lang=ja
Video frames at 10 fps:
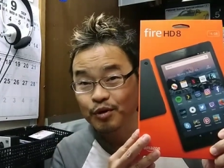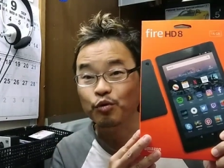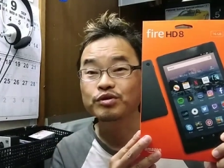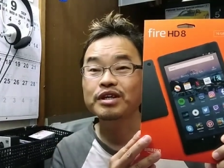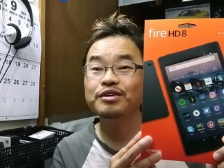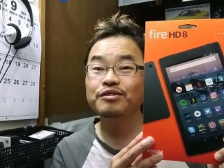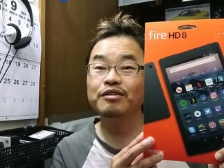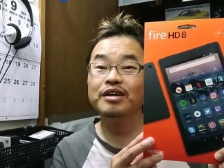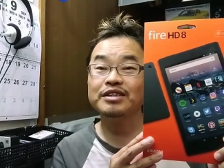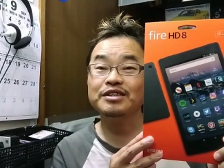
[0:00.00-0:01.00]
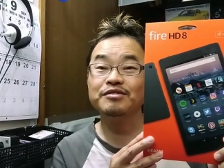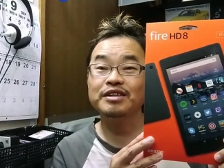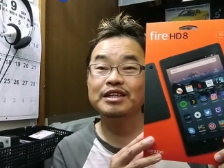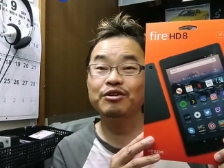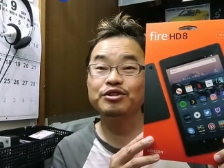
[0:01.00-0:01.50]
5980
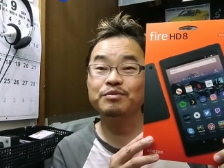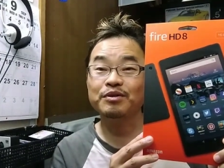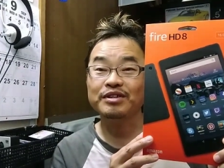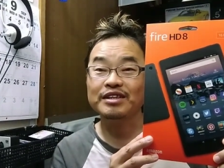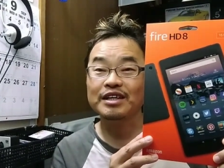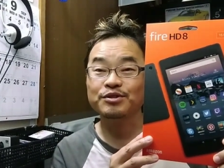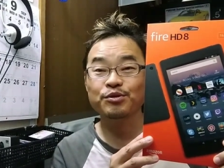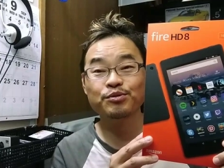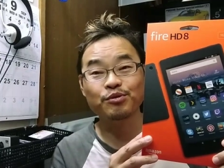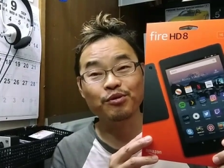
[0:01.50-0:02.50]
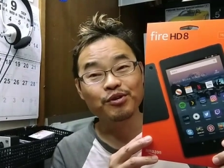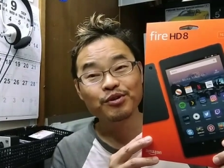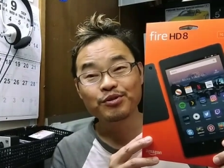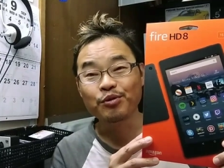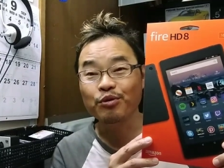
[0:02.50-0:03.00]
円で楽しめるってさ、ちょっと
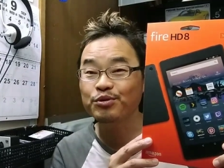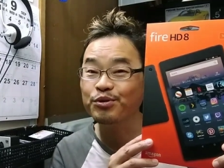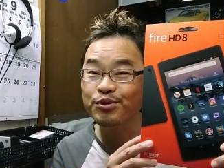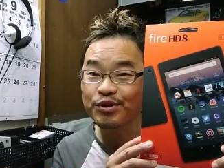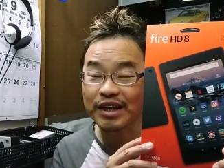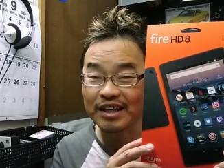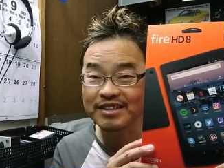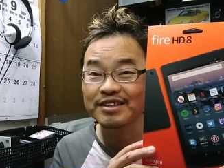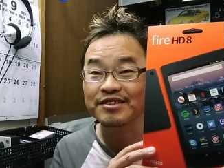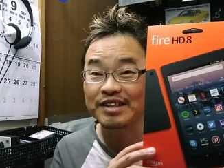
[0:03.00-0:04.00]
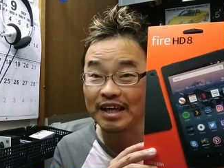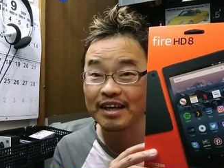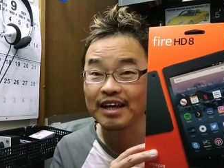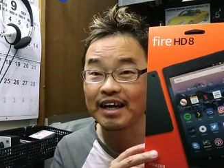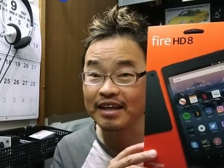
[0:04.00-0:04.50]
どういうことって感じですよね。
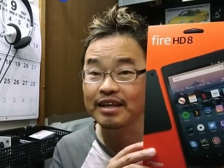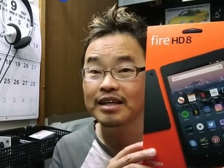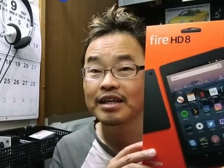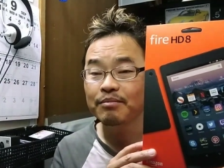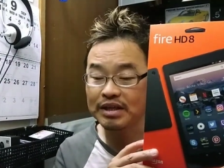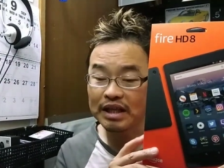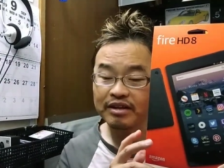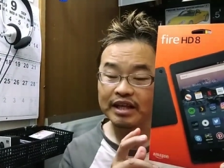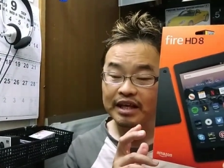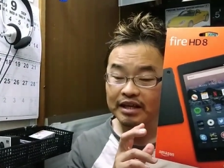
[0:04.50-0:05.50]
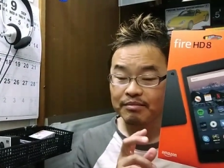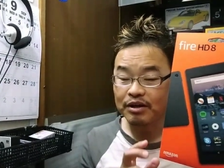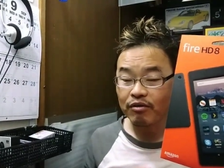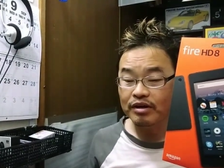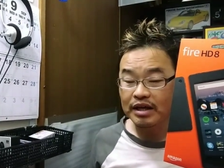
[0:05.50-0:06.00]
はい。まあ、なのでね、ま
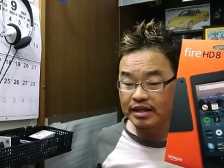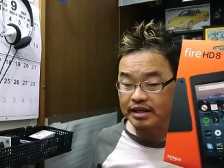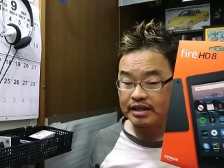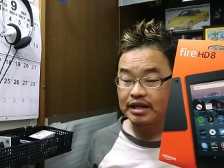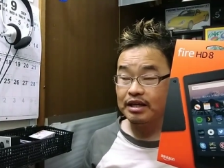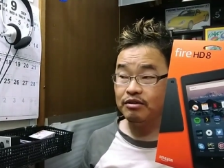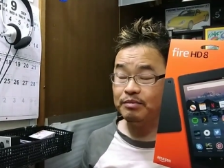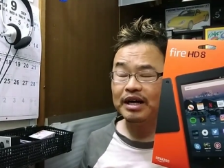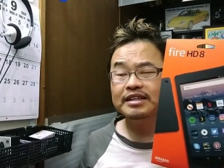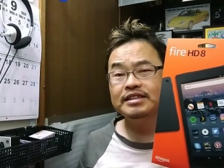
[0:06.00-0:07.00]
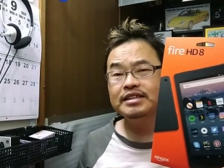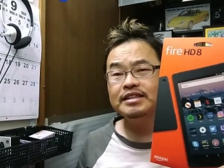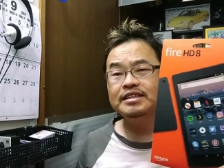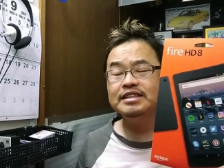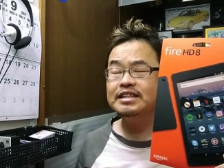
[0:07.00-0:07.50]
あ、今回、あの、まあ、8
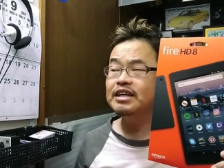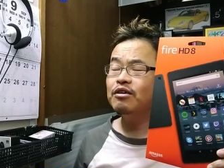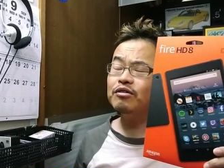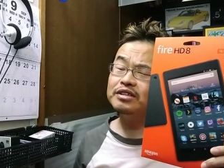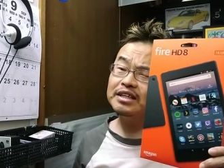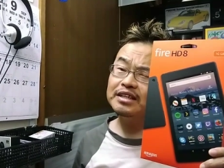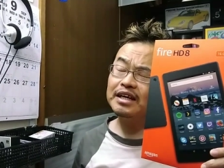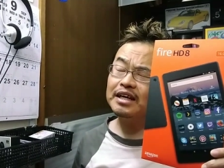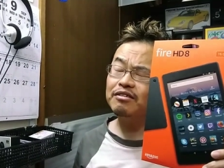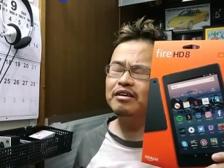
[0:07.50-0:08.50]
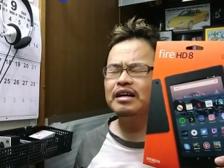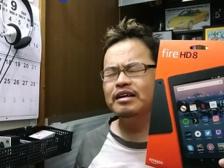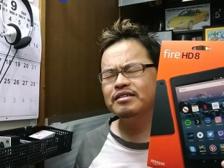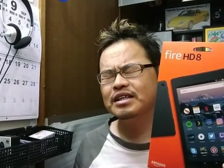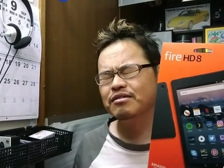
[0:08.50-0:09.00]
インチ欲しいんだけど、
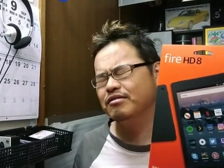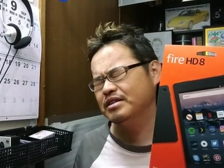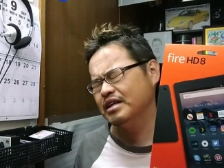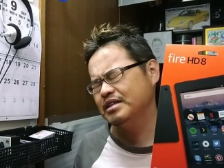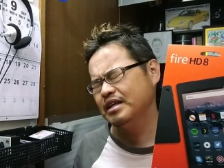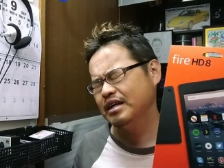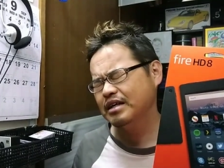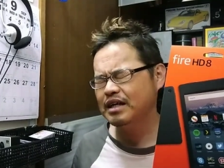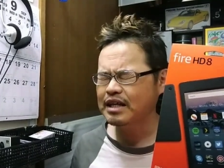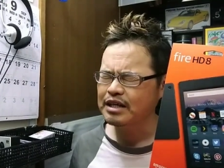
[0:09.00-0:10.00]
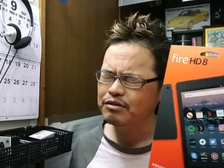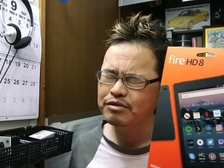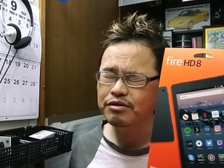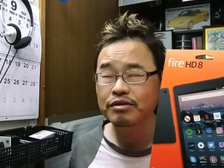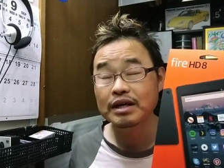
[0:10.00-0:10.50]
アレクサ搭載してないからな、ど
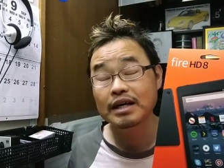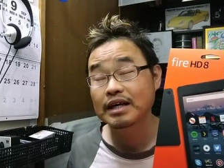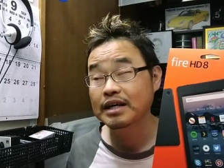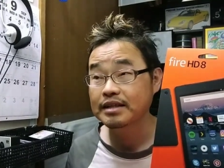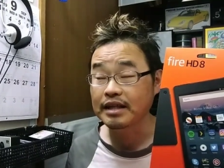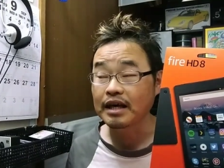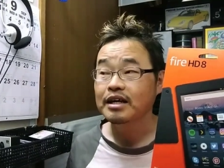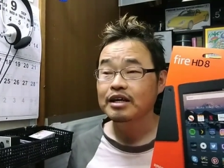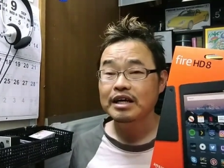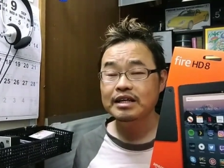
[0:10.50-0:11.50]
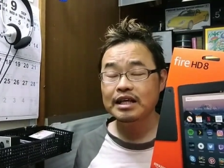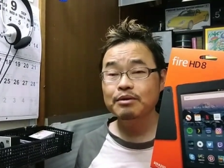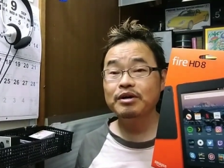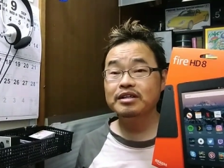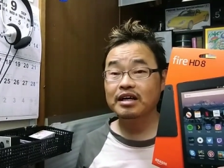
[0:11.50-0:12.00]
うしようかなって、えー、
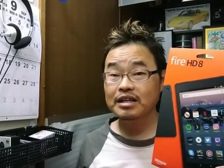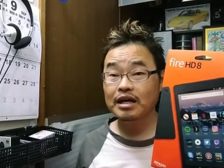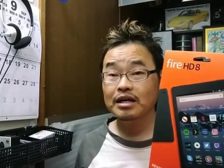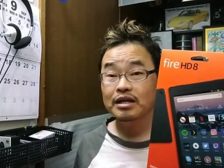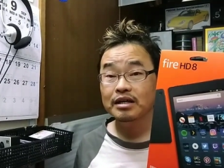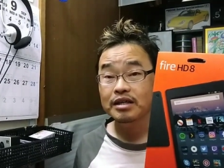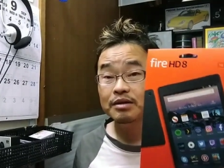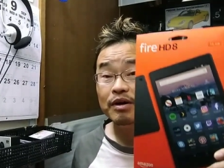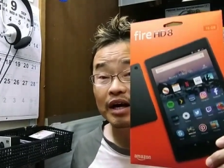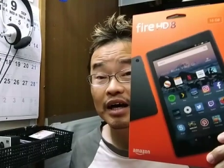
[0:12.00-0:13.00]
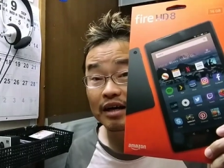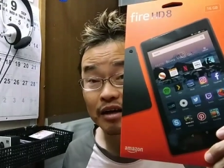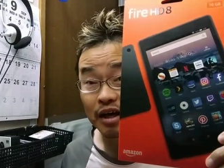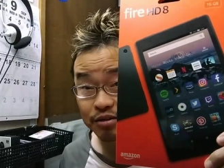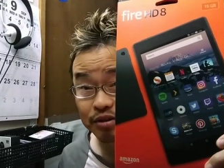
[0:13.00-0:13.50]
悩まれた方、今が
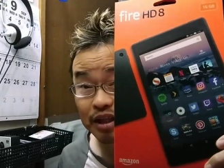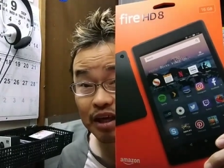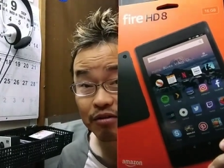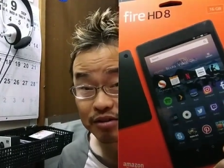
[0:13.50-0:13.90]
買い時で